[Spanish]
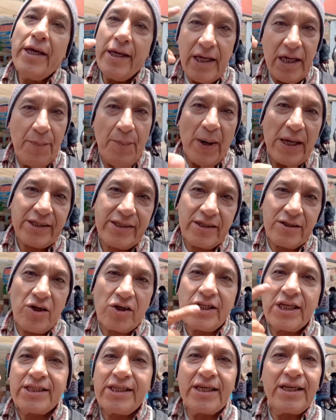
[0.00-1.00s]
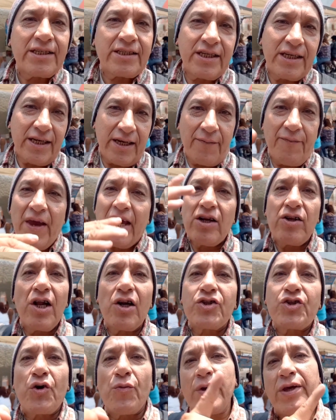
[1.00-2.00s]
Y pues no sé si, si vieron
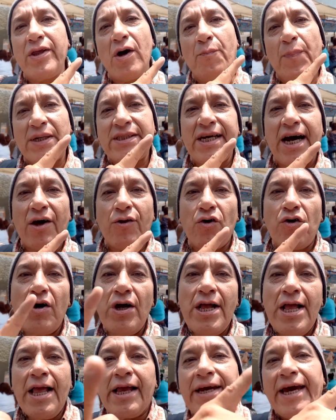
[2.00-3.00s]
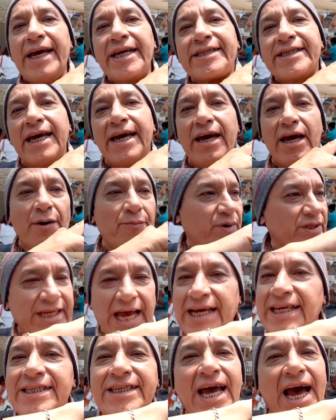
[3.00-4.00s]
el otro video pasado que hice, pues
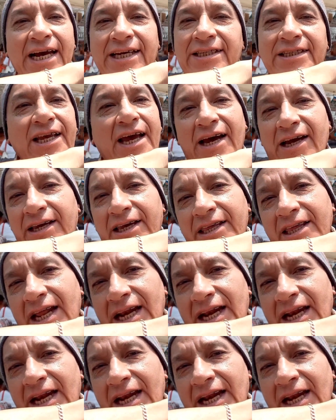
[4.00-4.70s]
aquí, aquí, aquí